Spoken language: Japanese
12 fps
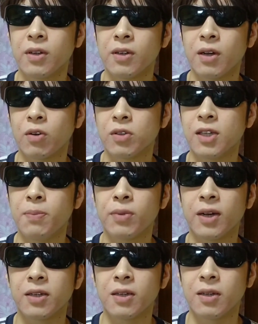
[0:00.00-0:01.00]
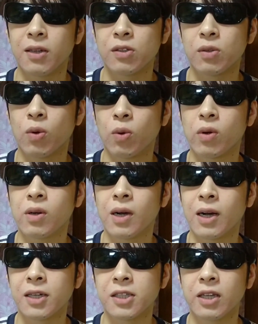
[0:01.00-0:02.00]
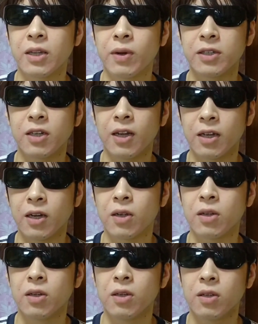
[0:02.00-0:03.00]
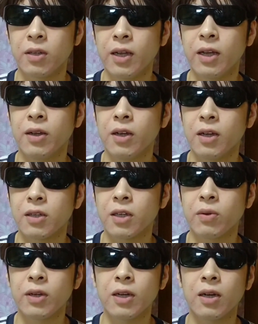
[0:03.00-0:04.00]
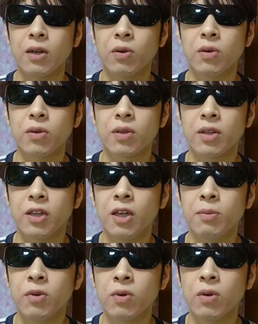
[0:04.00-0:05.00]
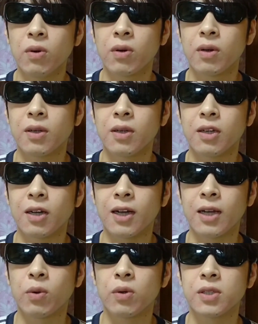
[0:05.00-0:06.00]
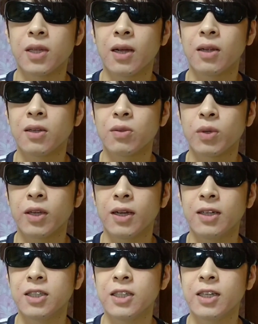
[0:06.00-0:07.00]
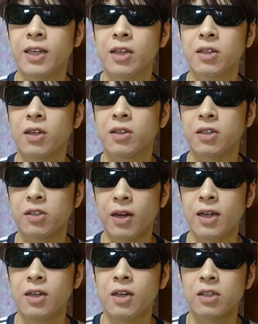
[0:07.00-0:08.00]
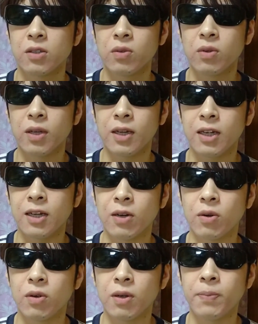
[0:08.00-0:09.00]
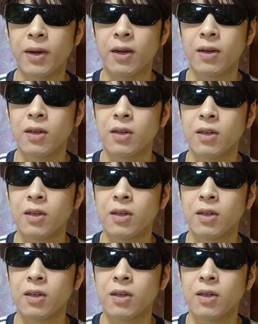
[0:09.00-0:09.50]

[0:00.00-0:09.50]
あの全部が広告が剥がされたわけじゃないから。で、ただ振りがあの DM を解放した時が一時期あったんですね。その時に、あの、やっぱ、